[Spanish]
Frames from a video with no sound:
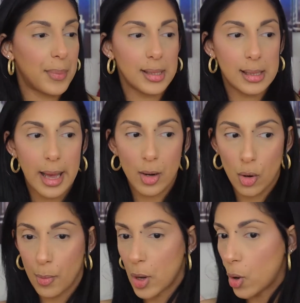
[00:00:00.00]
apreciar
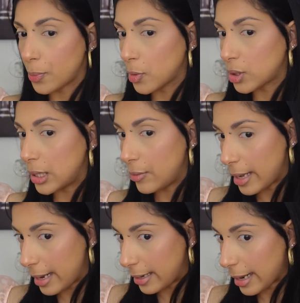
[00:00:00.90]
lo mejor
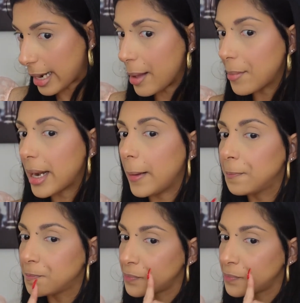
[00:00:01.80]
posible en la cámara.